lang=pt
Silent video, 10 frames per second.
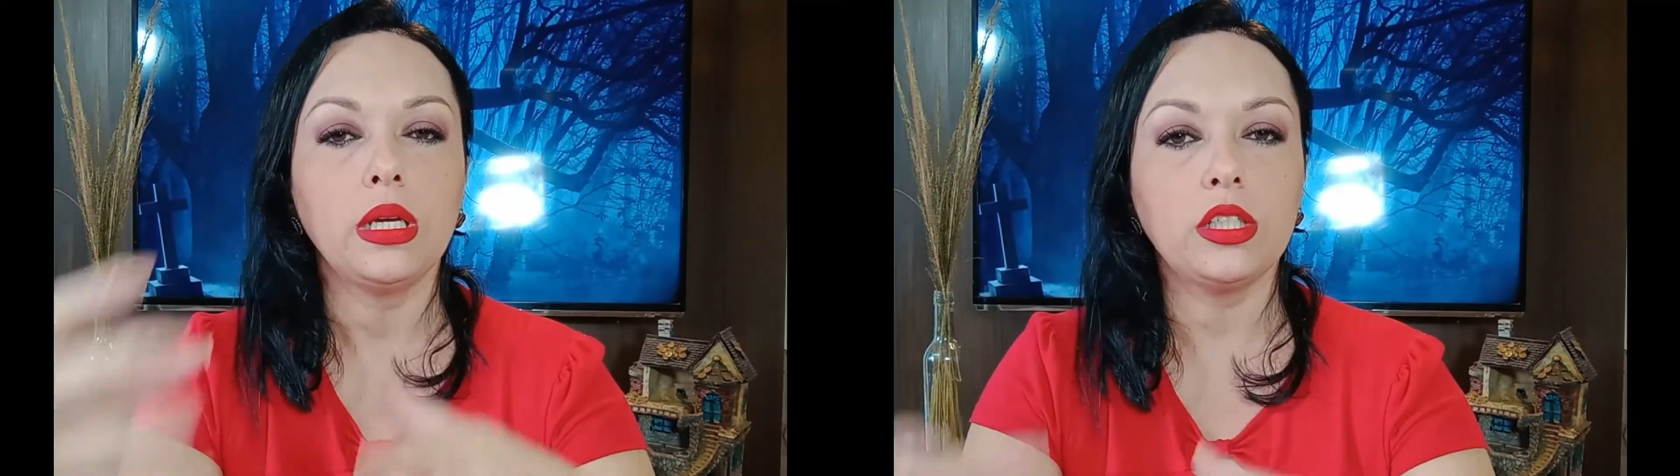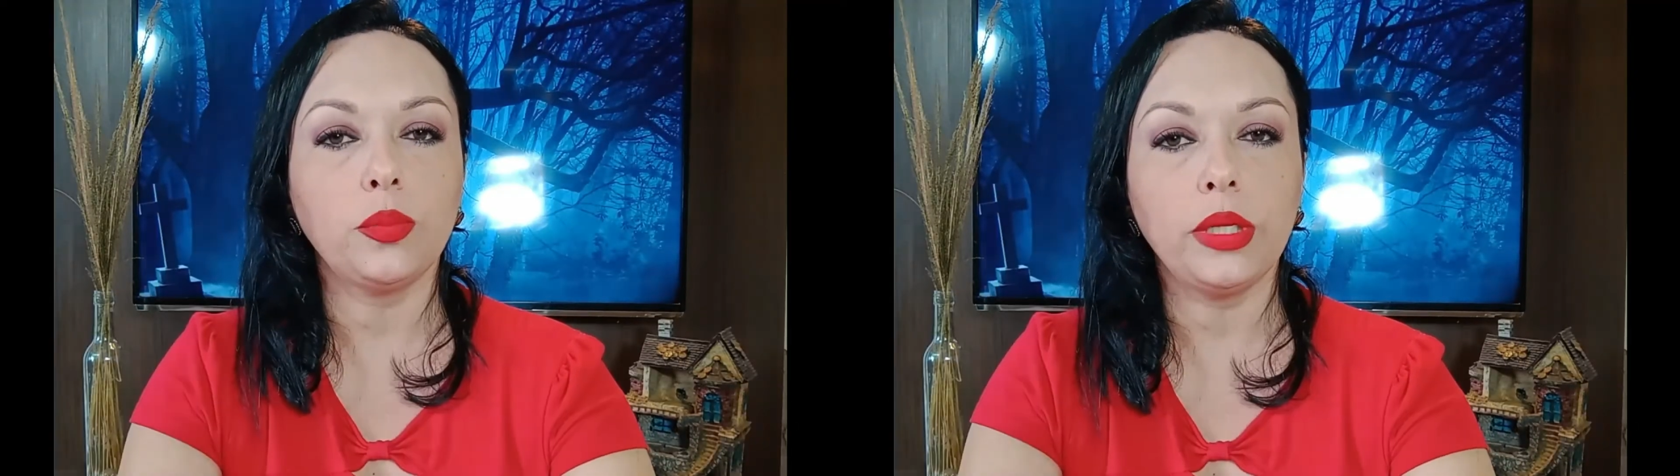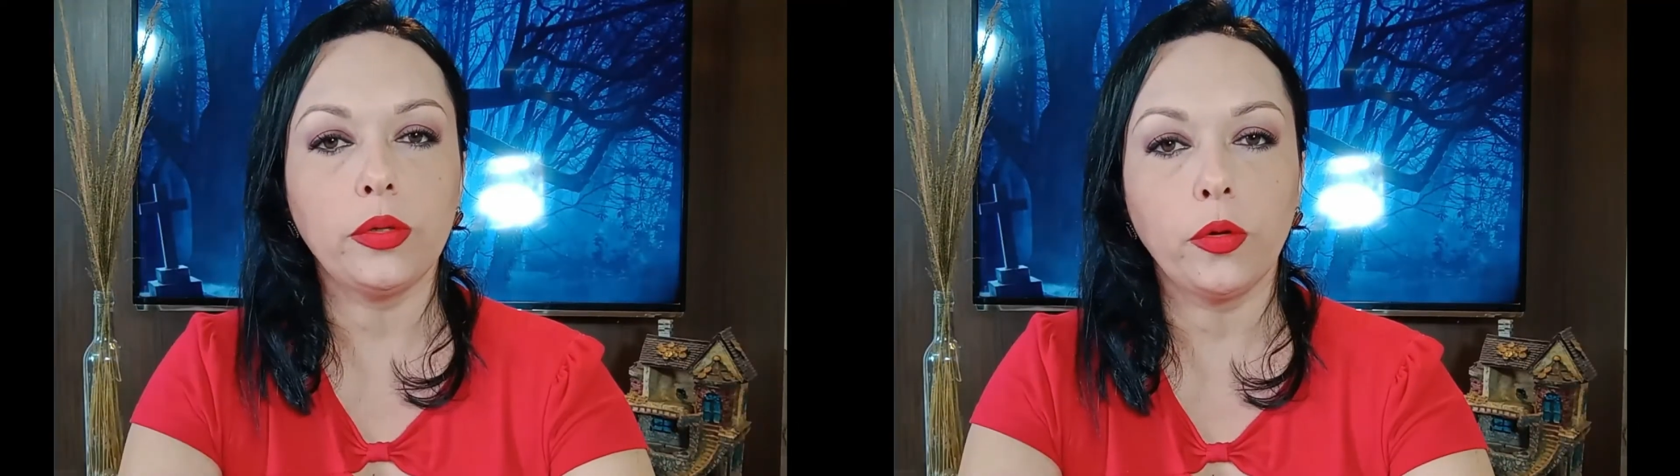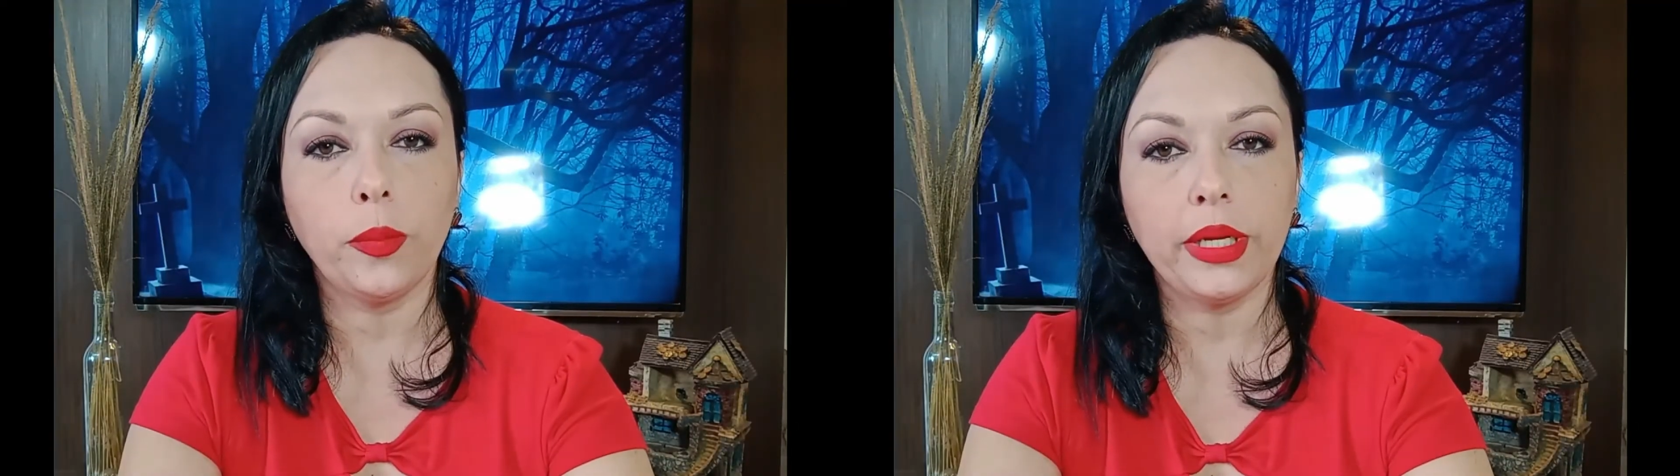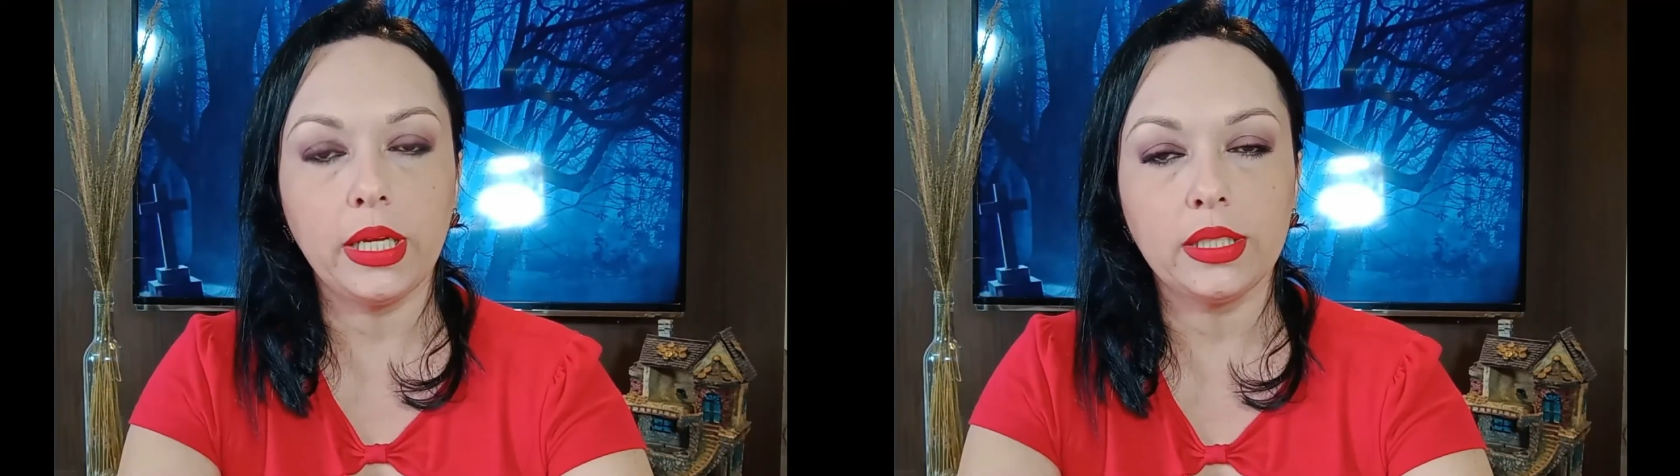
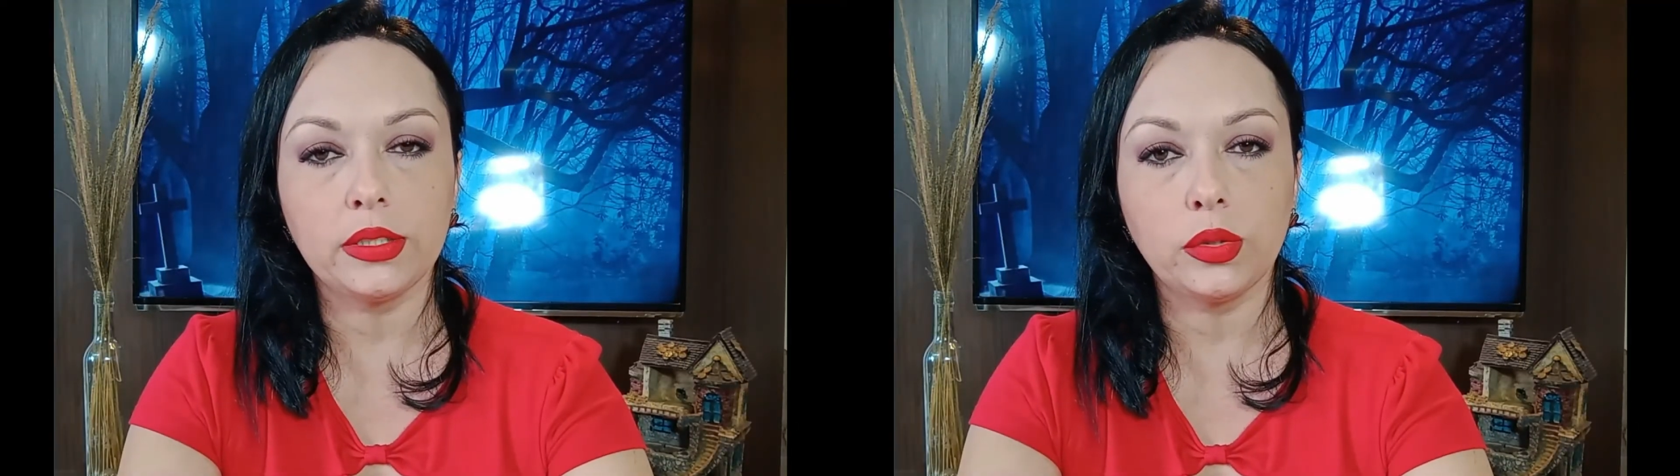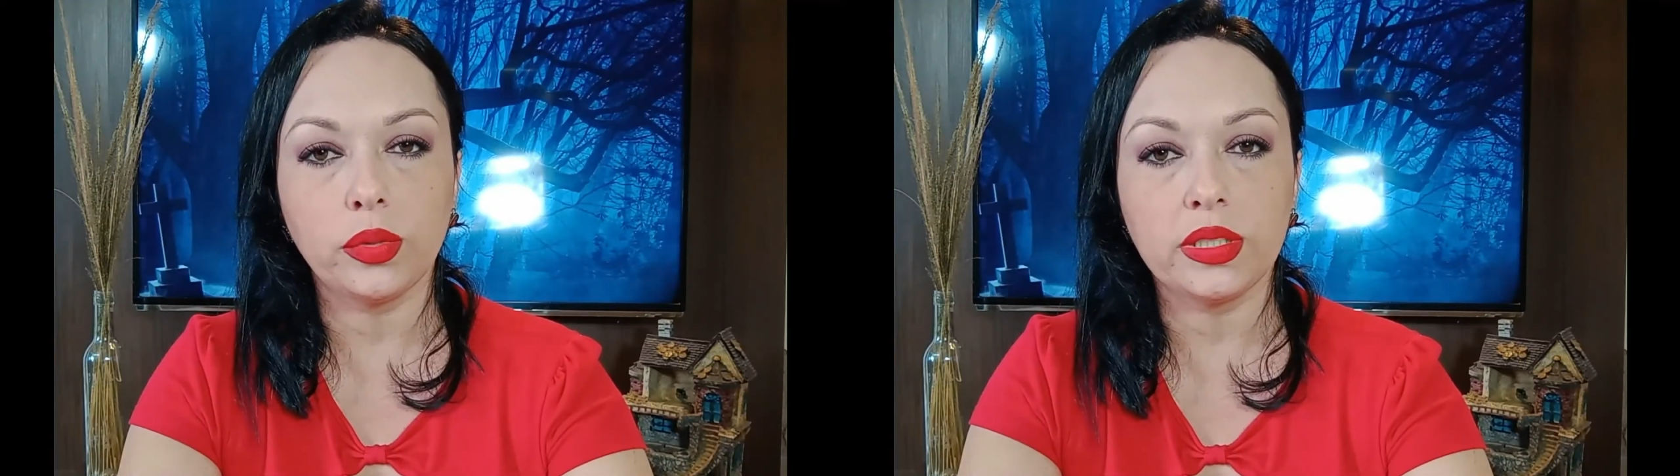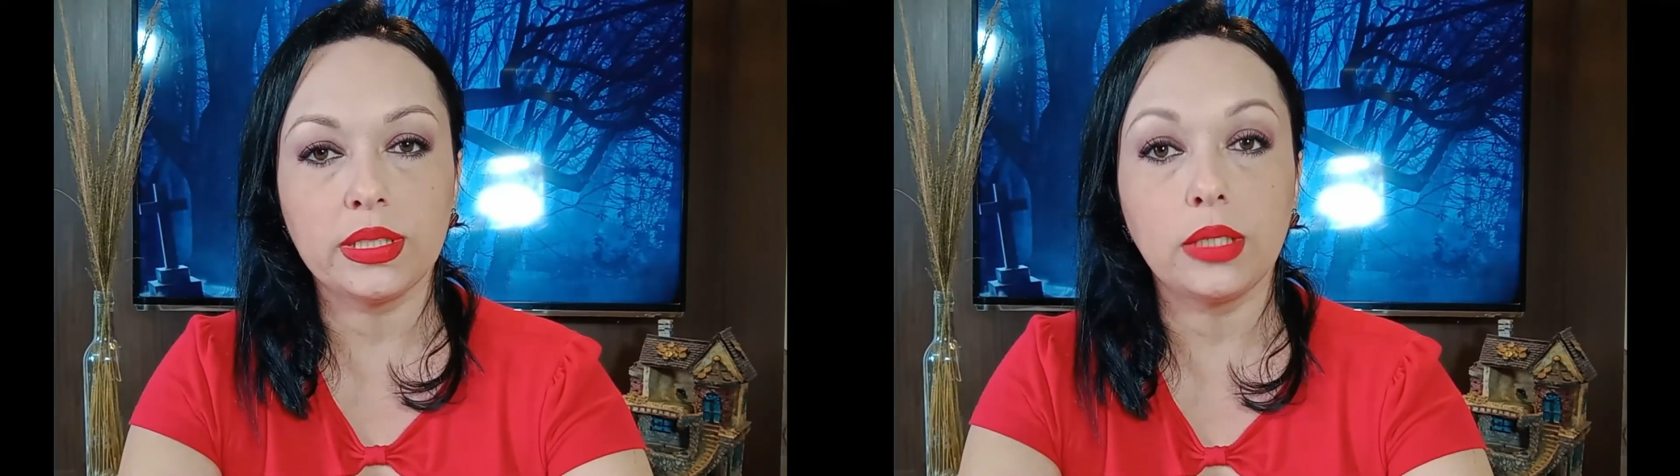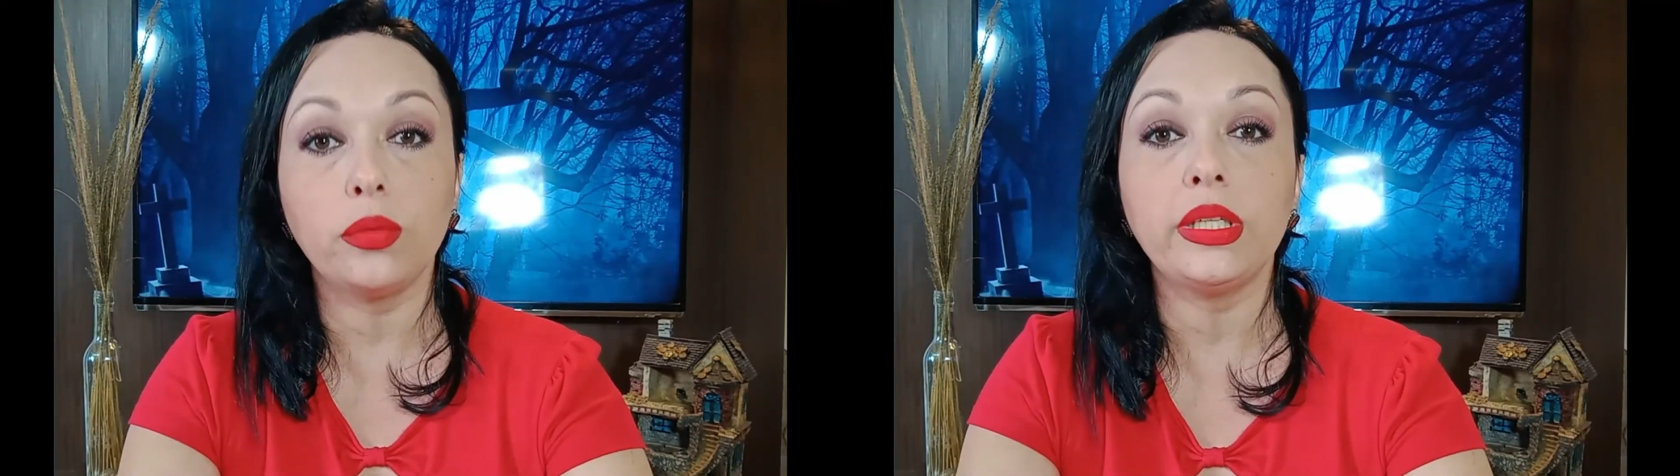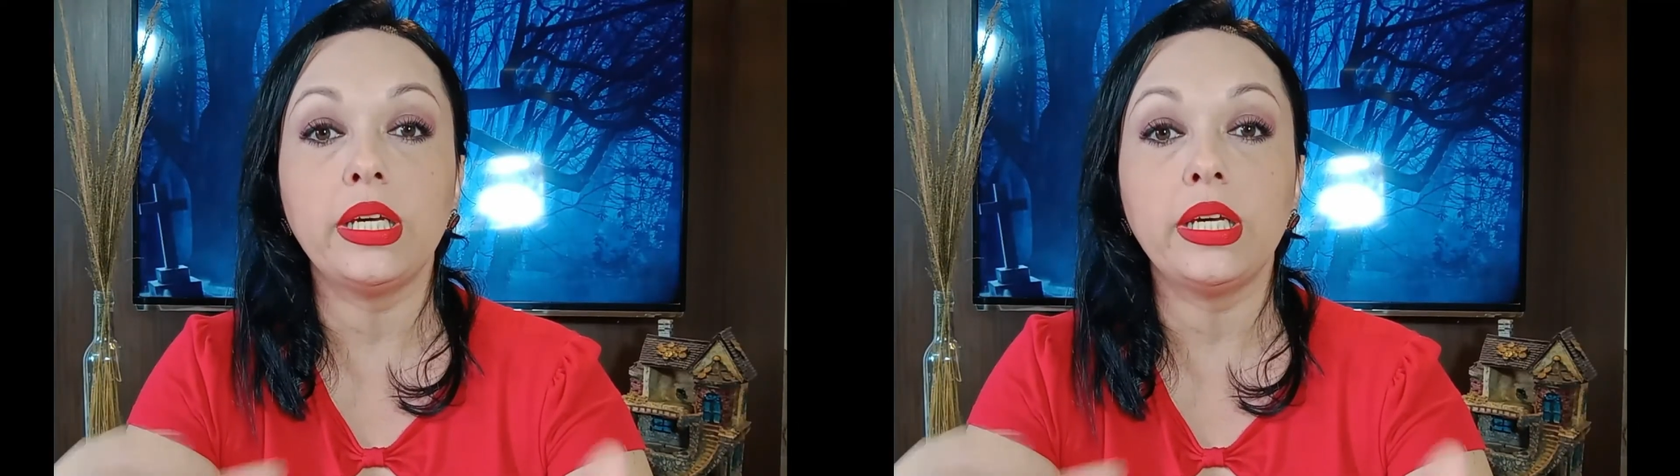Explicou para ele a situação